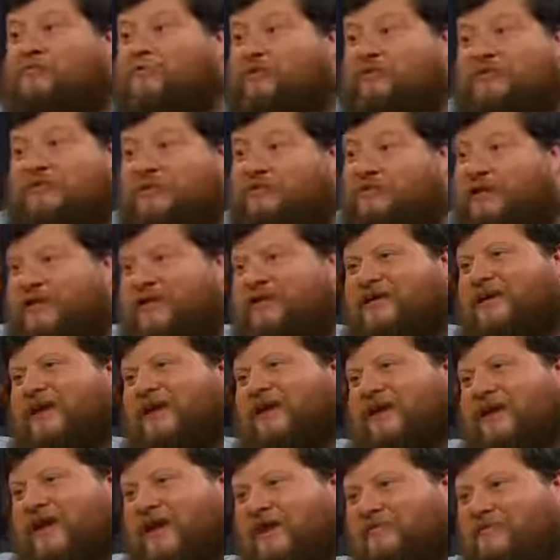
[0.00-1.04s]
conocía a una niña y
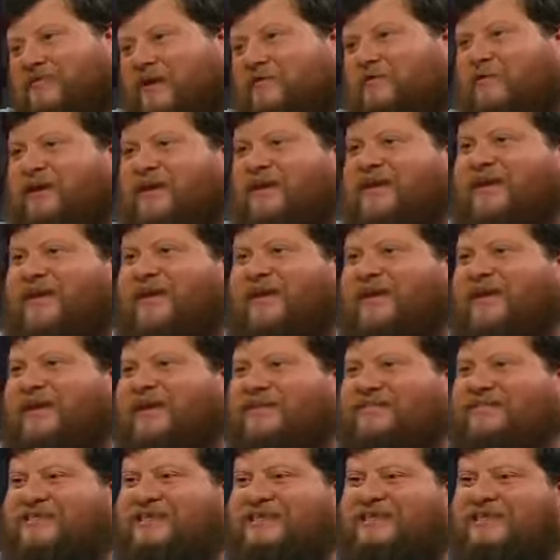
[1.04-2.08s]
le regalaba una
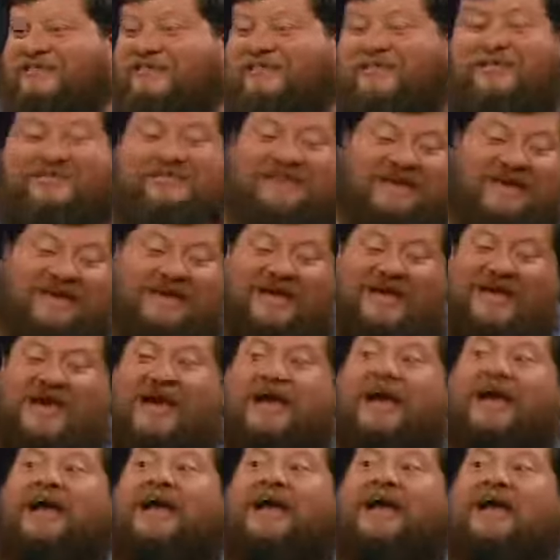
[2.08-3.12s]
acuarela, ¿cachai? Entonces decían. Ah,
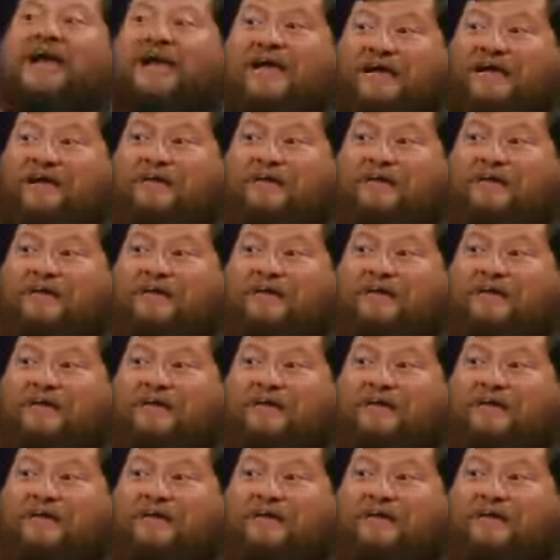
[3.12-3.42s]
tú estabas en ah,